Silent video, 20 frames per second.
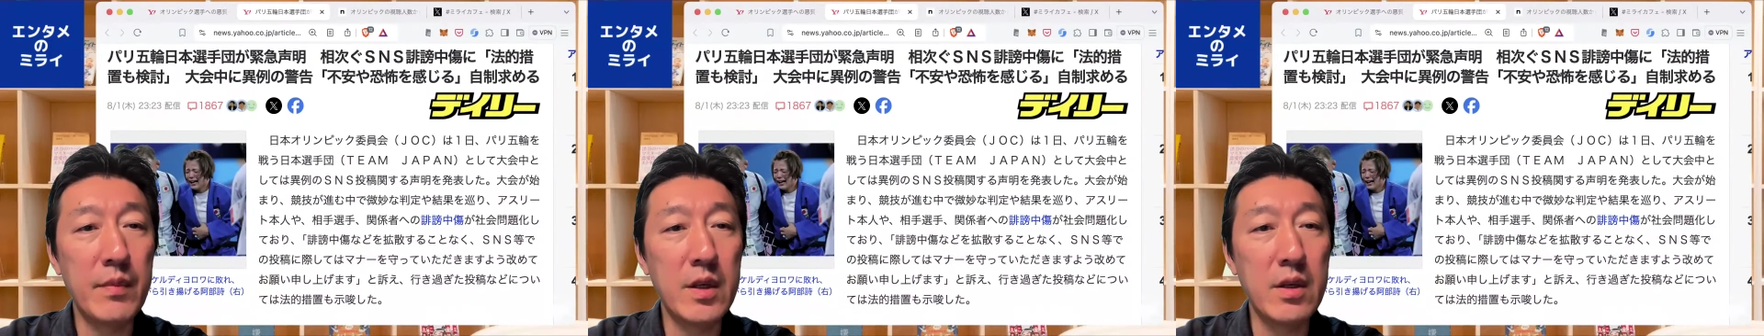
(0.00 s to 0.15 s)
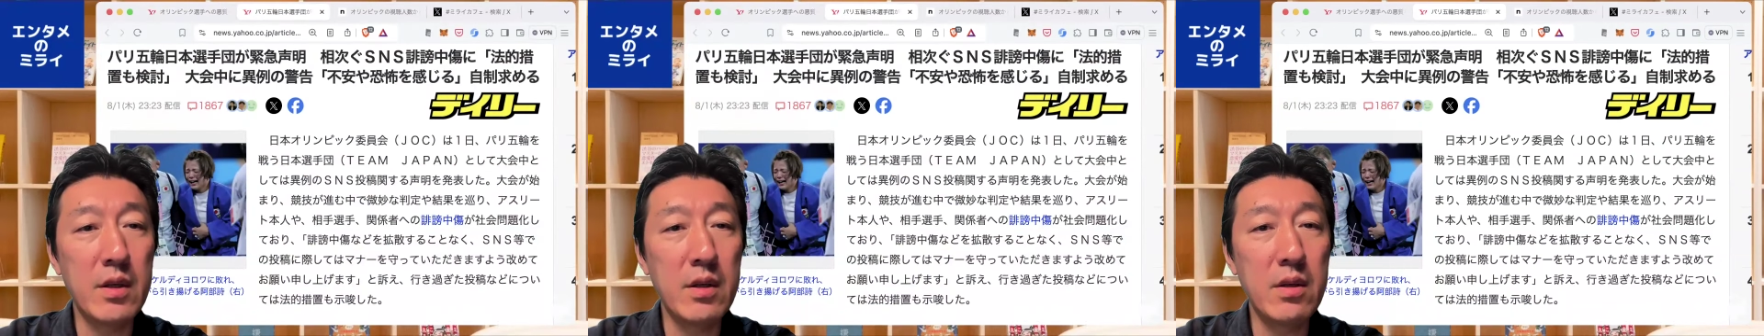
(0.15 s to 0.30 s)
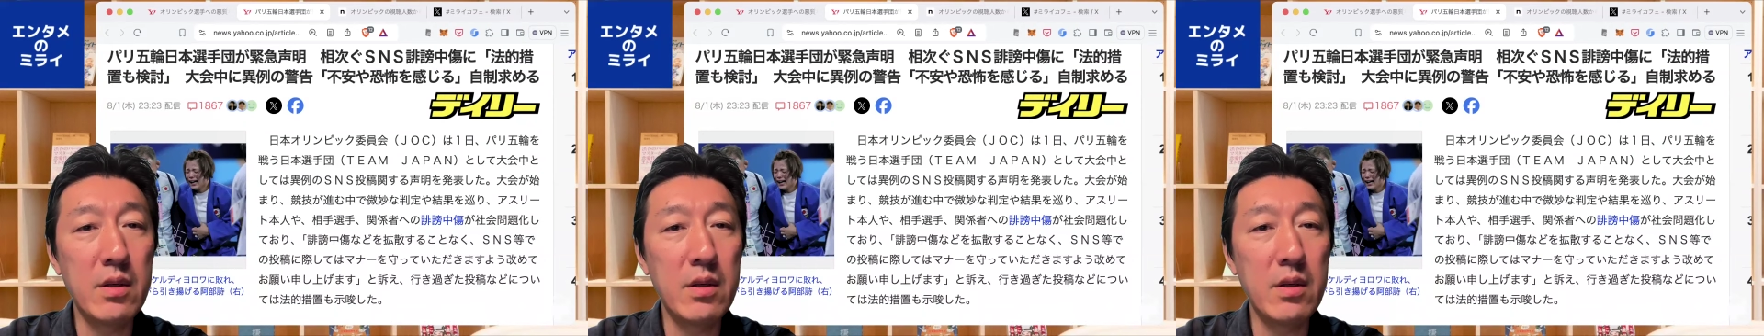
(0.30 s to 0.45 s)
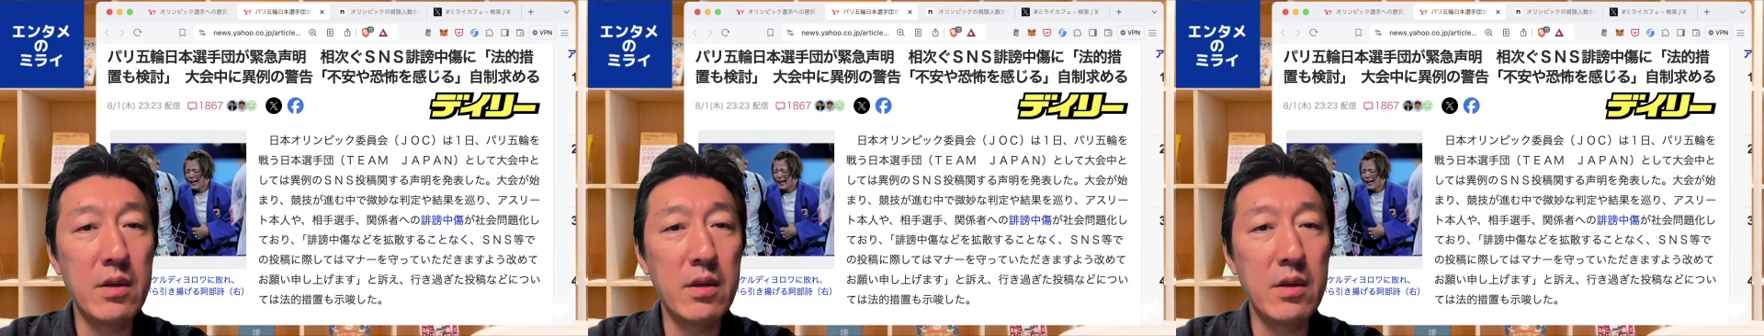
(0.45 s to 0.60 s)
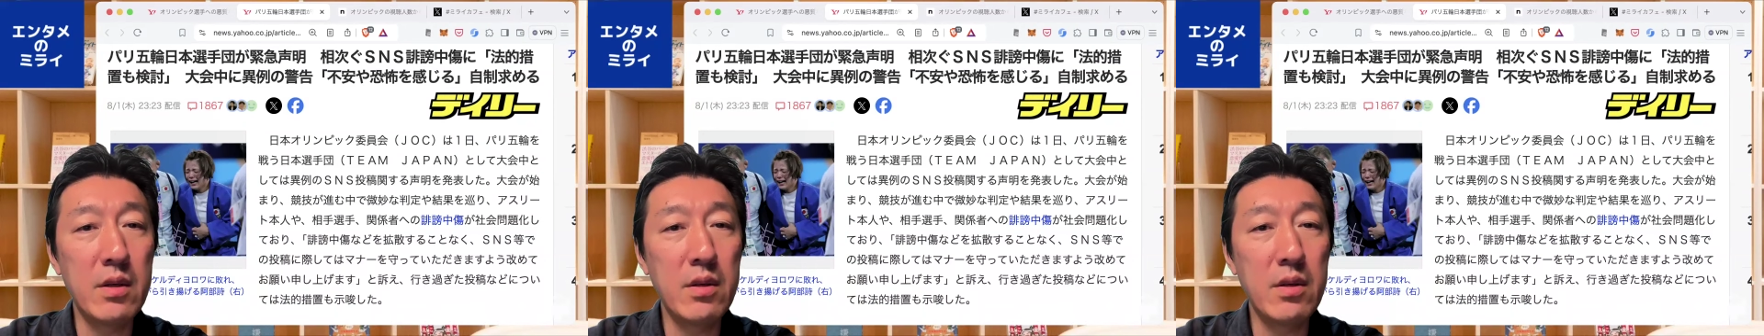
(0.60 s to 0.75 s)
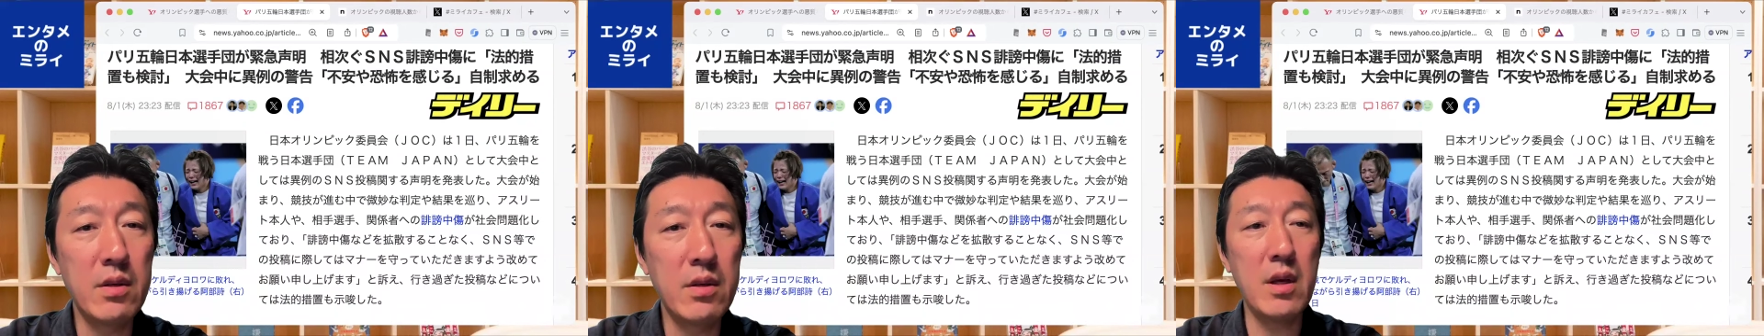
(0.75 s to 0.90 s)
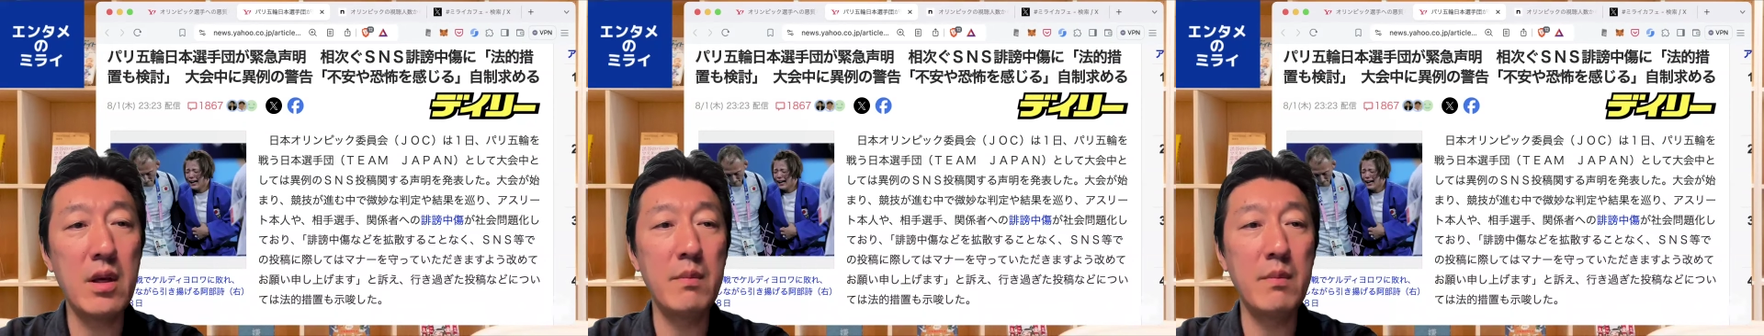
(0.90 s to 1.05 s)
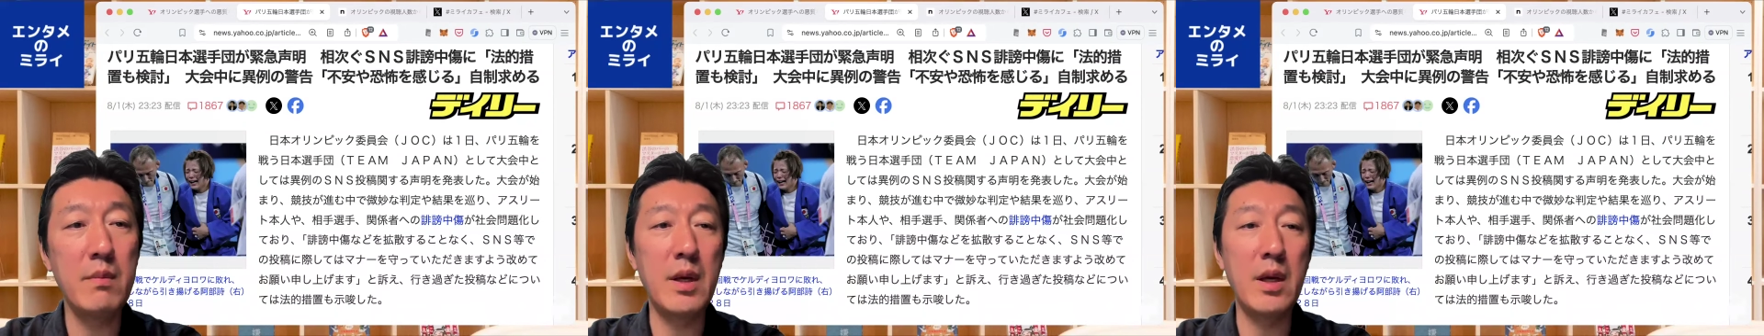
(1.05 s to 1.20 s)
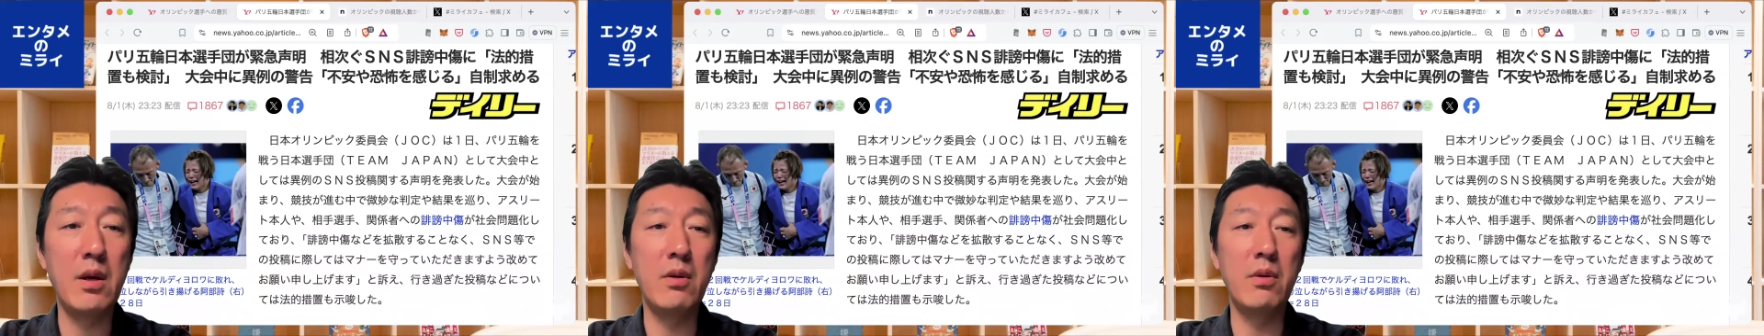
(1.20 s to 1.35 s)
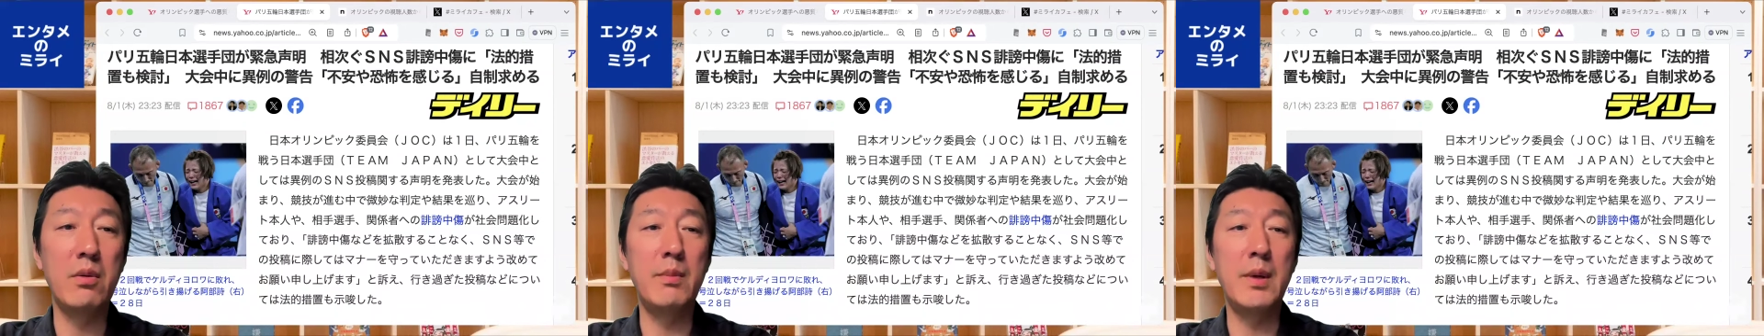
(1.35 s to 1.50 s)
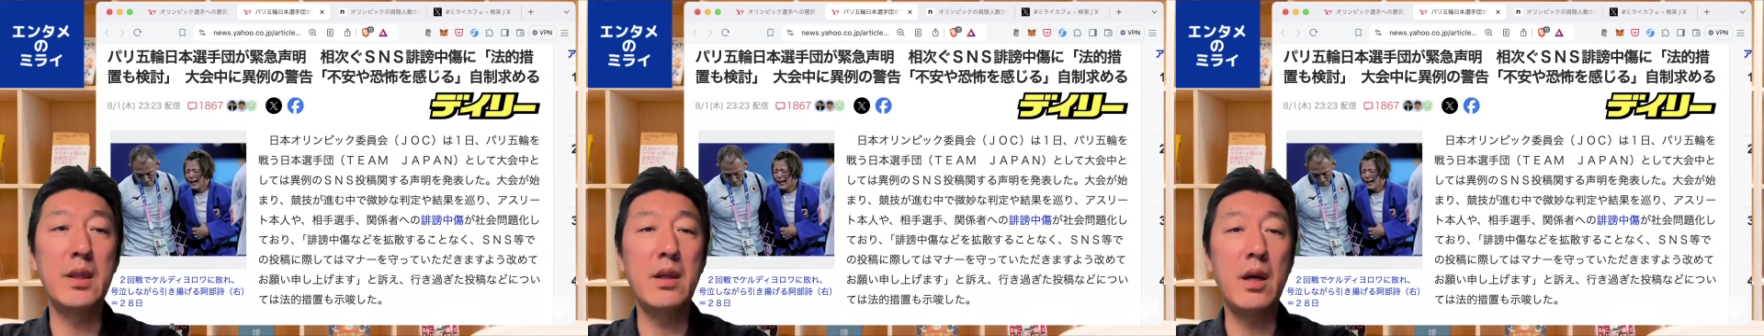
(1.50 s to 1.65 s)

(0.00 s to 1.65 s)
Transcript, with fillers: 緊急声明を、